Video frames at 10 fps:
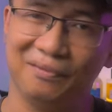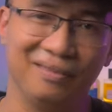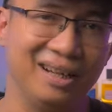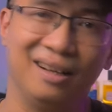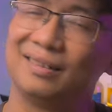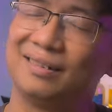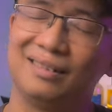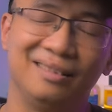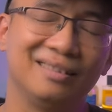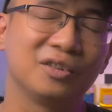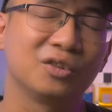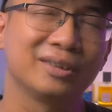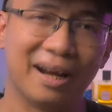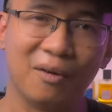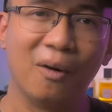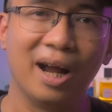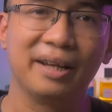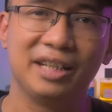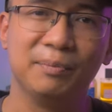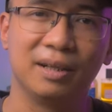và sảng khoái
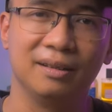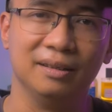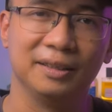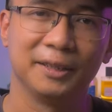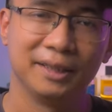khi mà ngửi.